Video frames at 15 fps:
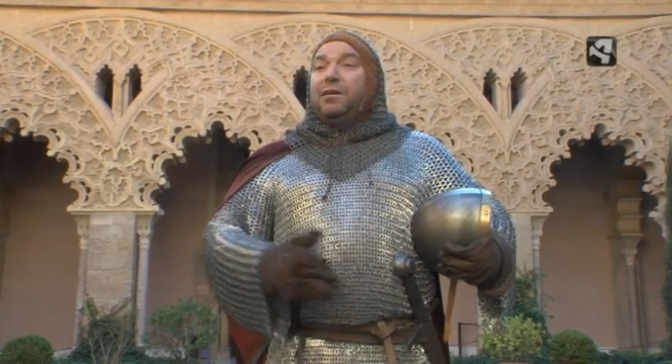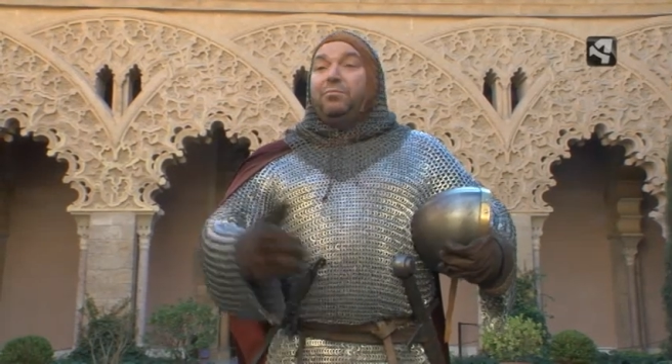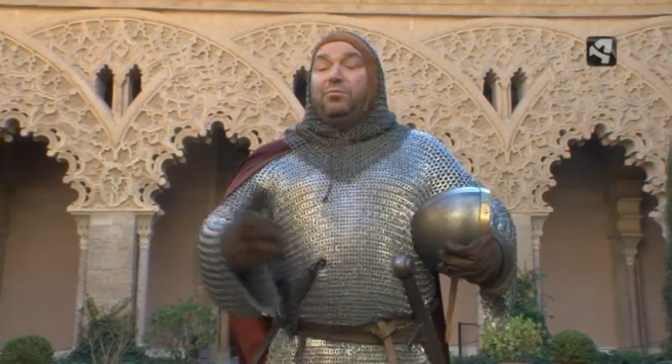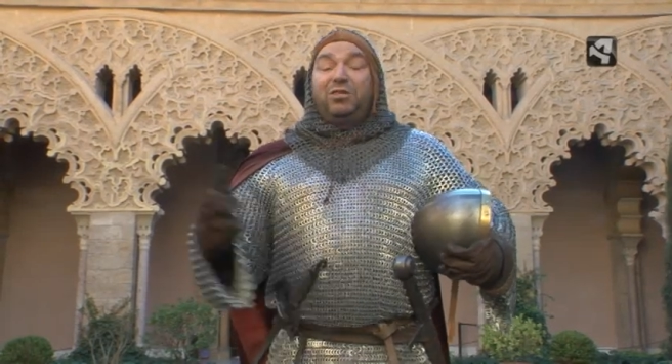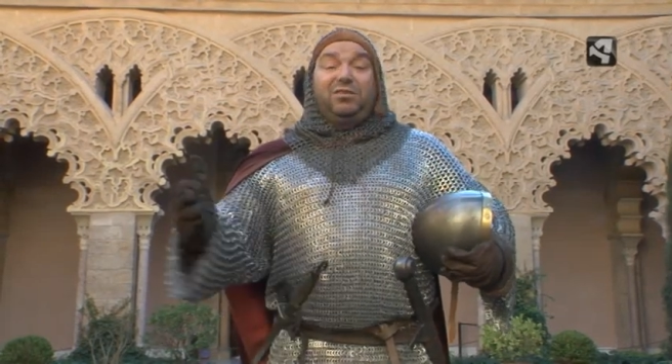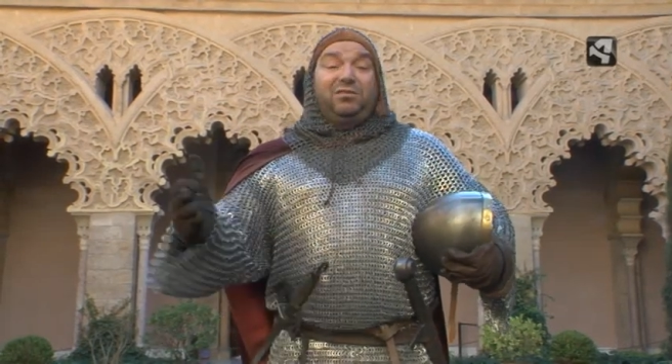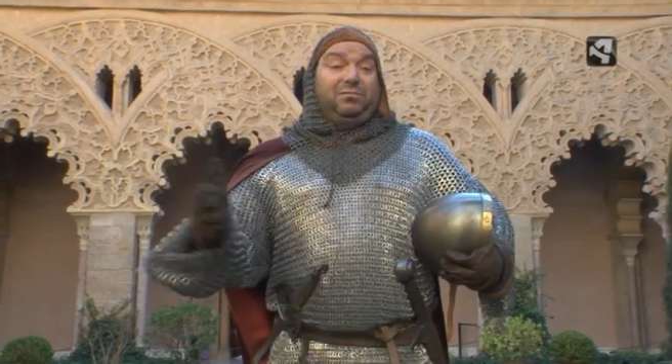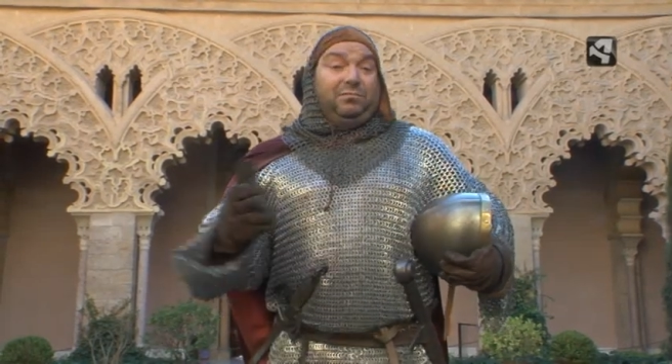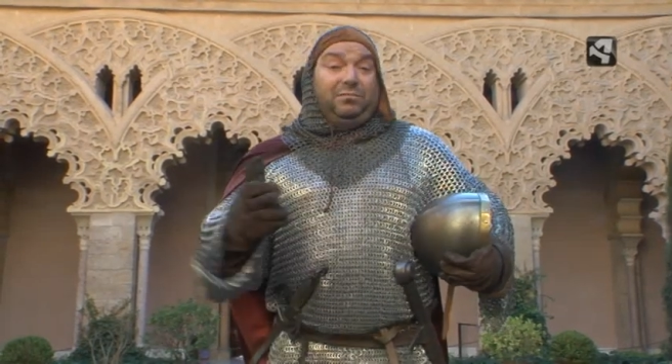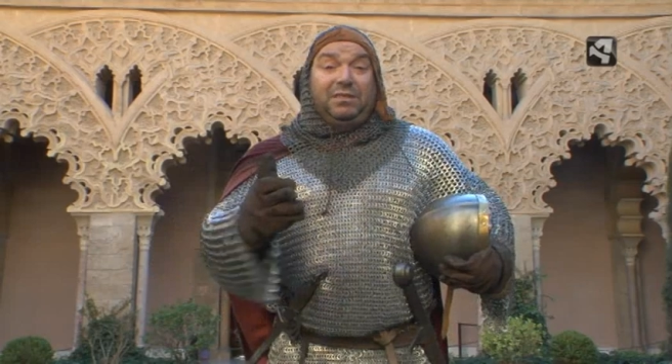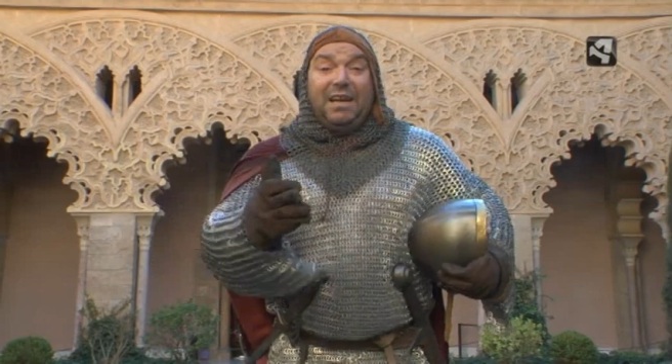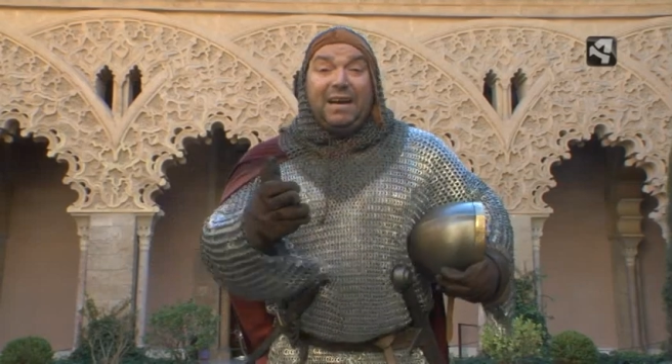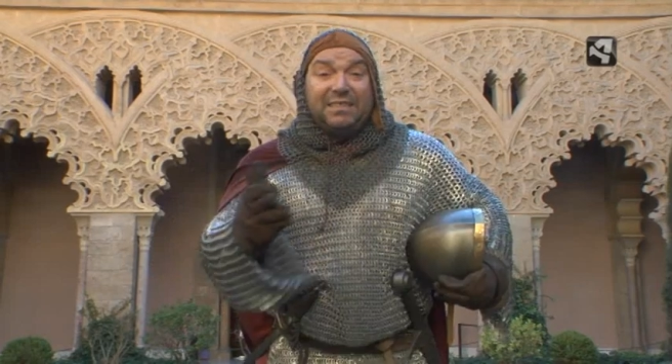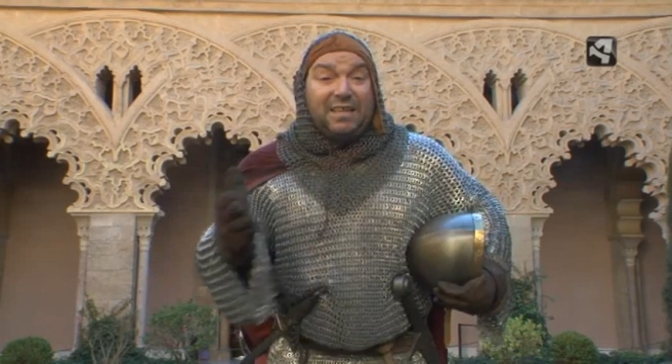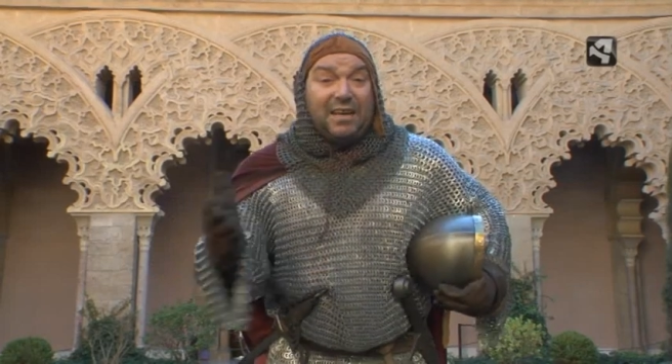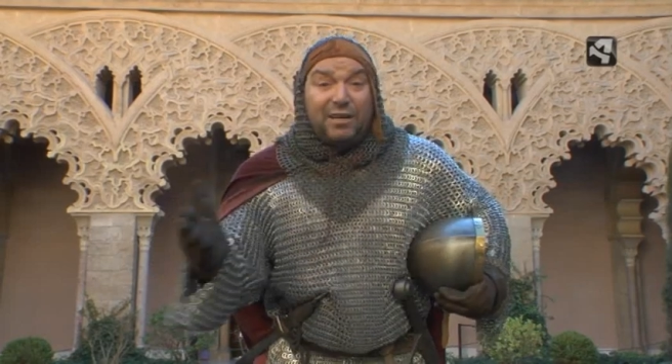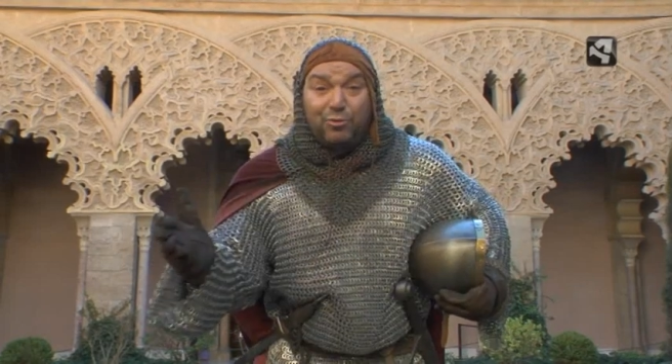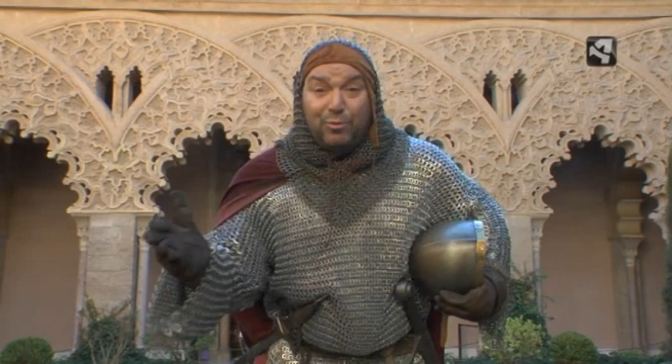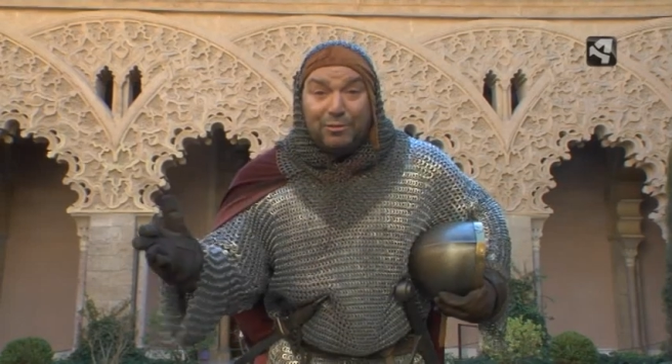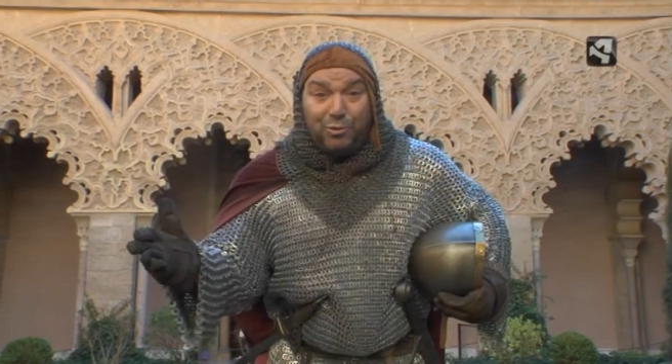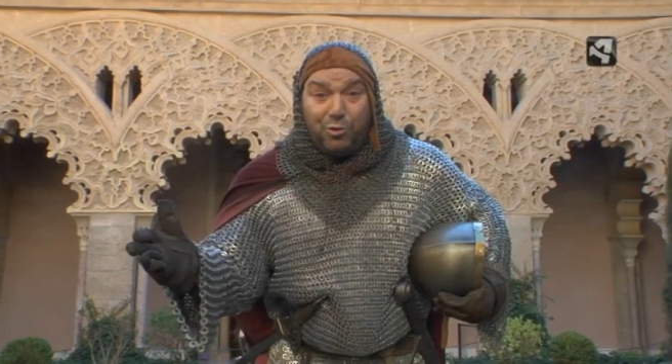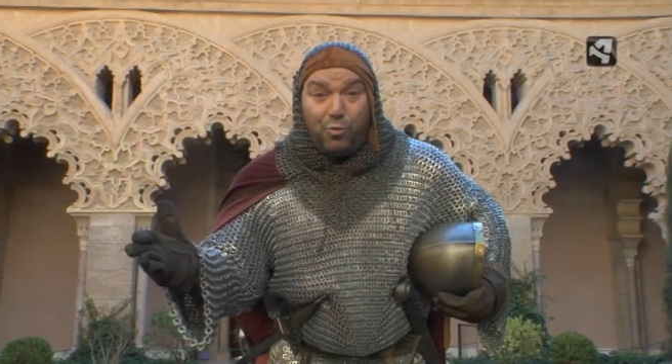Pues llegas a las
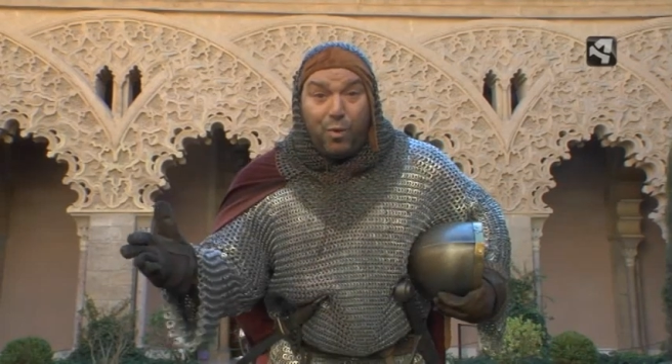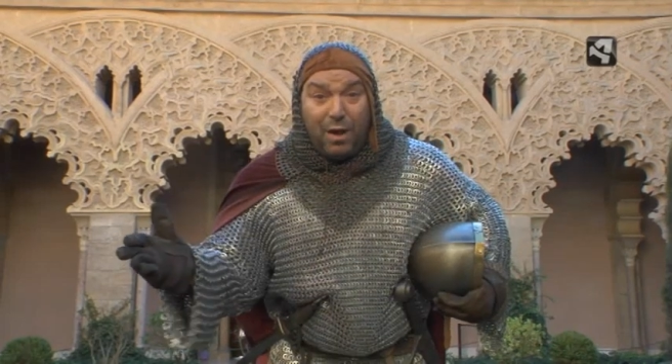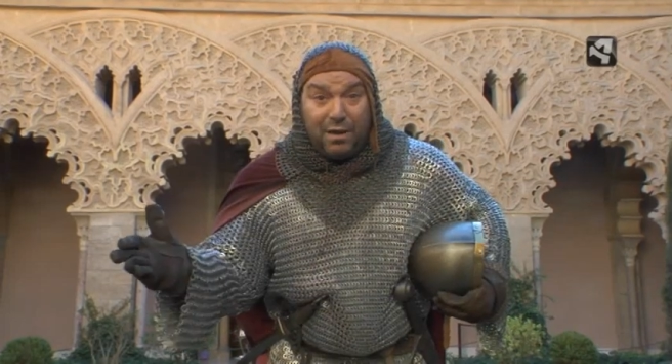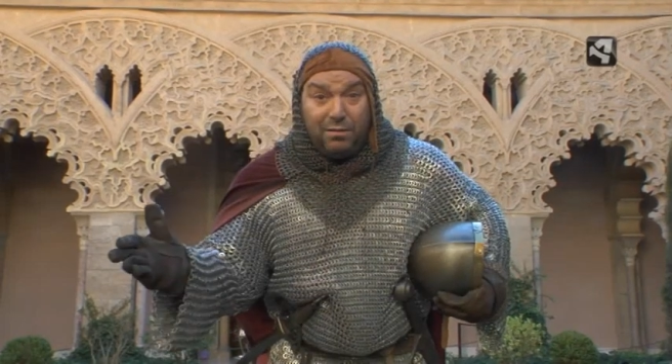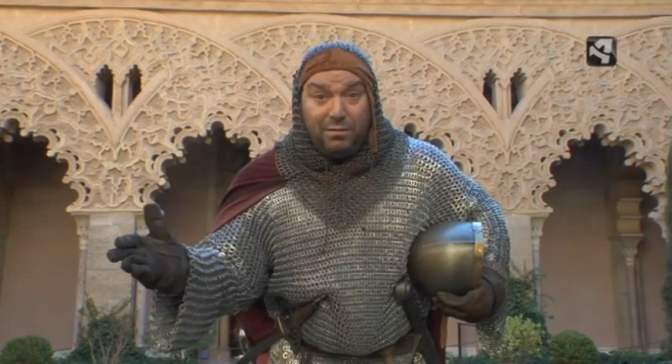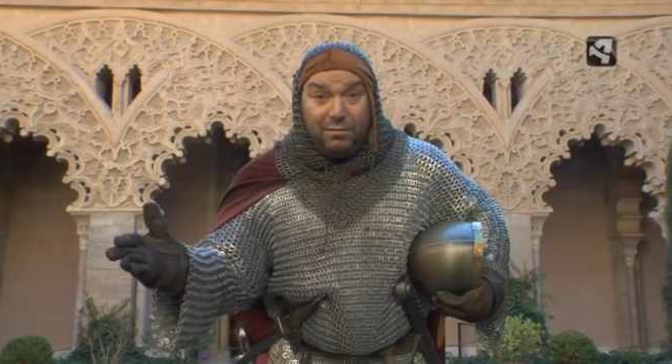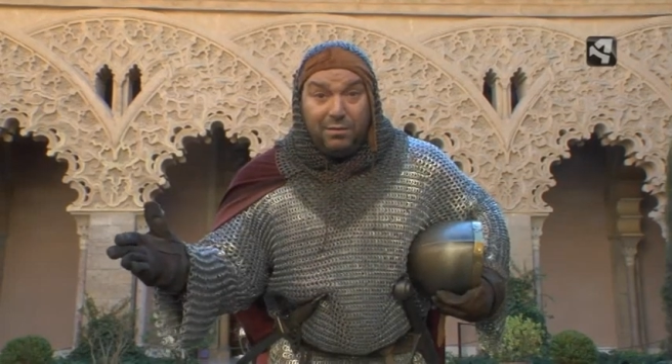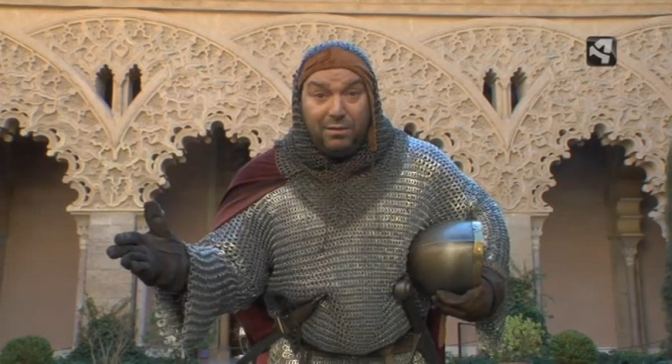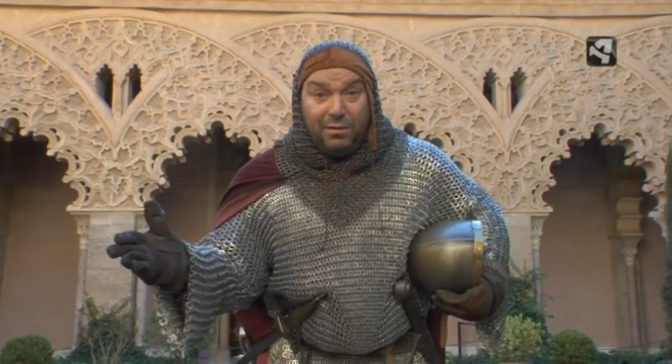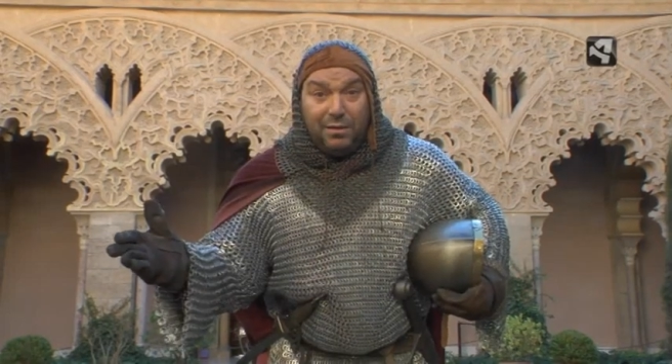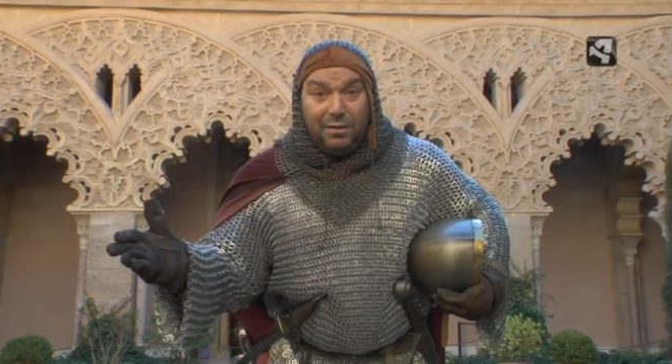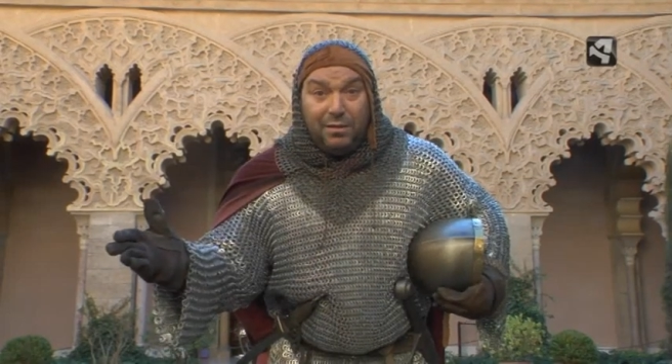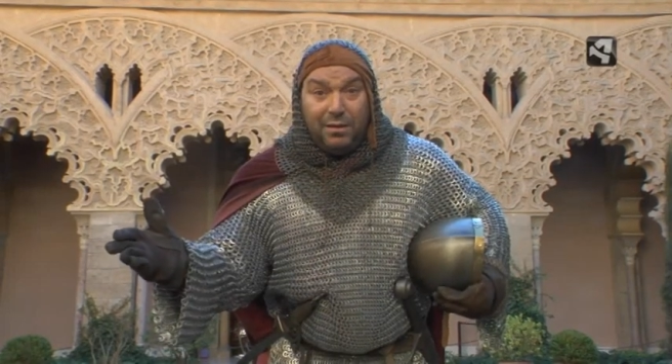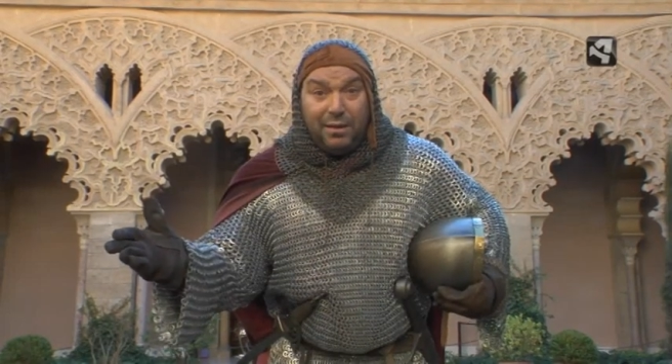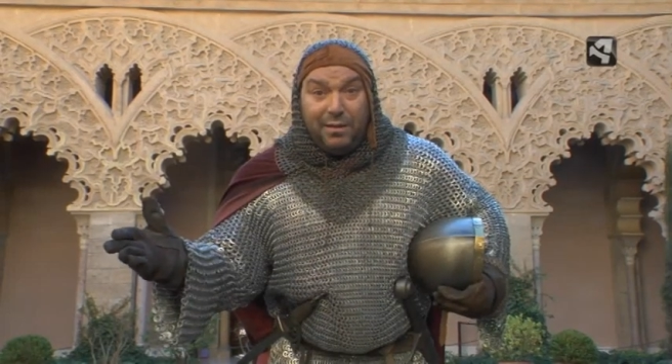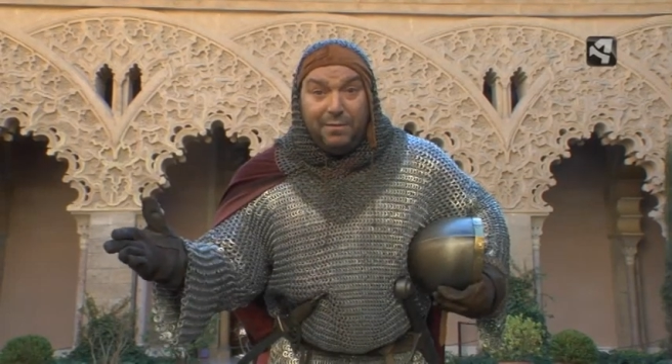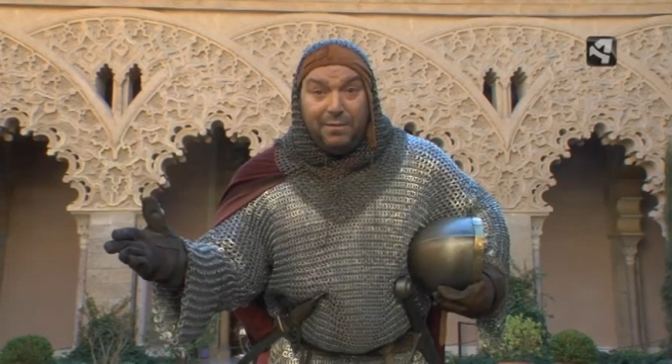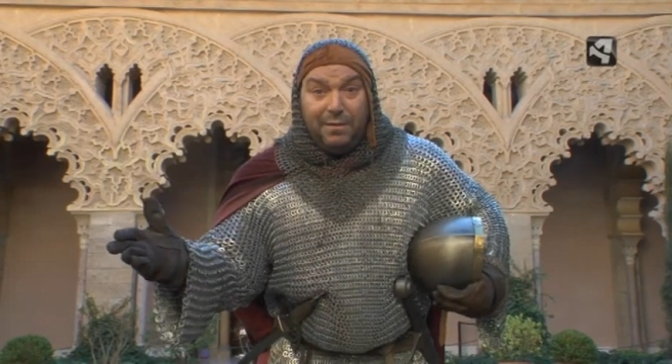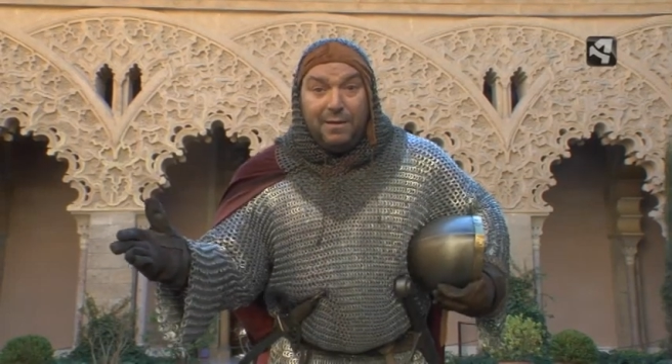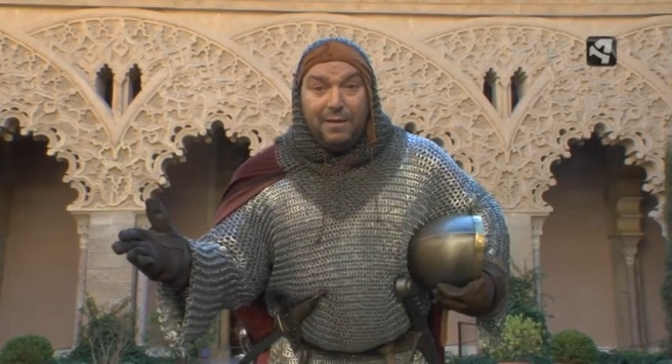4 igual, ¿eh?